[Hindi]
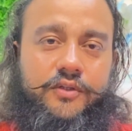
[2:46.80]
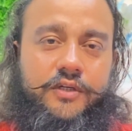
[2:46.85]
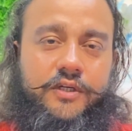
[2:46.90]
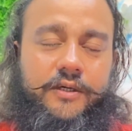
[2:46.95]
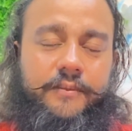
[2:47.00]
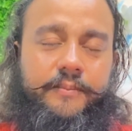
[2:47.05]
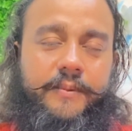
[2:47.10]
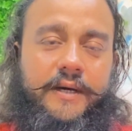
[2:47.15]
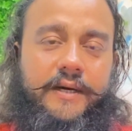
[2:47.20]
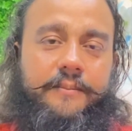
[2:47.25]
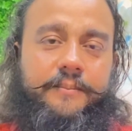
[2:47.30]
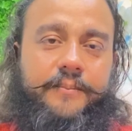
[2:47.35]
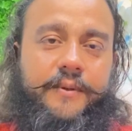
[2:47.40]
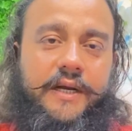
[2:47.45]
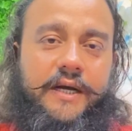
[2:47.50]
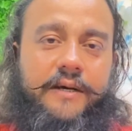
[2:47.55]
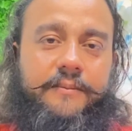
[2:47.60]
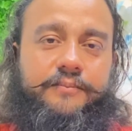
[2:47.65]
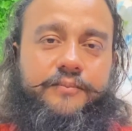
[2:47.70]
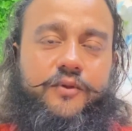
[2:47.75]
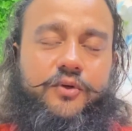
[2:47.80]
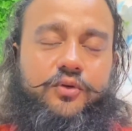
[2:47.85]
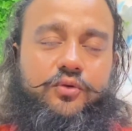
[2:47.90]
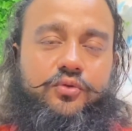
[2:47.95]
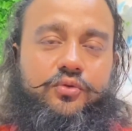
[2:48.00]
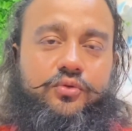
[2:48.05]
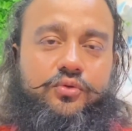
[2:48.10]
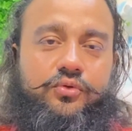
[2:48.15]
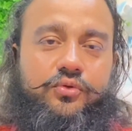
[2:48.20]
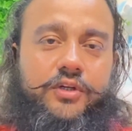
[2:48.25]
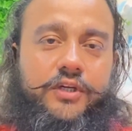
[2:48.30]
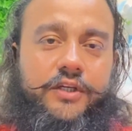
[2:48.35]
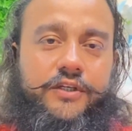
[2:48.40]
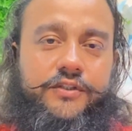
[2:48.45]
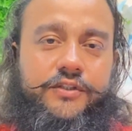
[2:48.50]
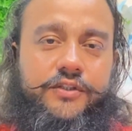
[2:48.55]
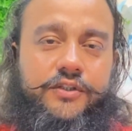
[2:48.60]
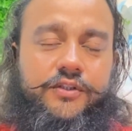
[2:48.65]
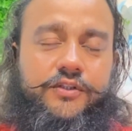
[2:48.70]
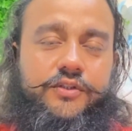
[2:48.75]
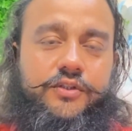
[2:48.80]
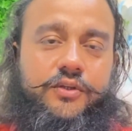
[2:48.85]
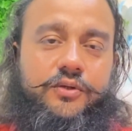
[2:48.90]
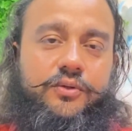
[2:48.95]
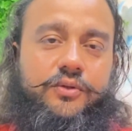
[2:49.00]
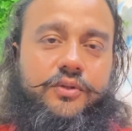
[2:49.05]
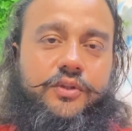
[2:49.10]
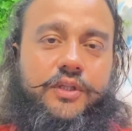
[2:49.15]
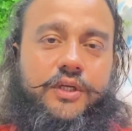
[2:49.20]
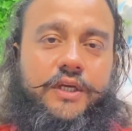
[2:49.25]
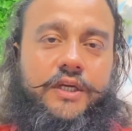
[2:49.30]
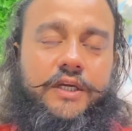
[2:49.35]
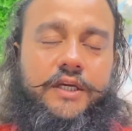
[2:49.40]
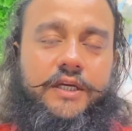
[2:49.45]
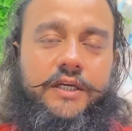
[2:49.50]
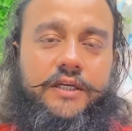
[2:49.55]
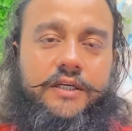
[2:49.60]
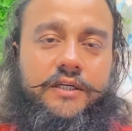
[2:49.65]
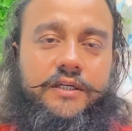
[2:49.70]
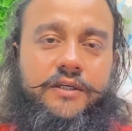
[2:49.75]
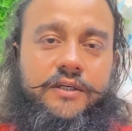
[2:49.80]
कृपा प्राप्त गुरु के शिष्य होते हैं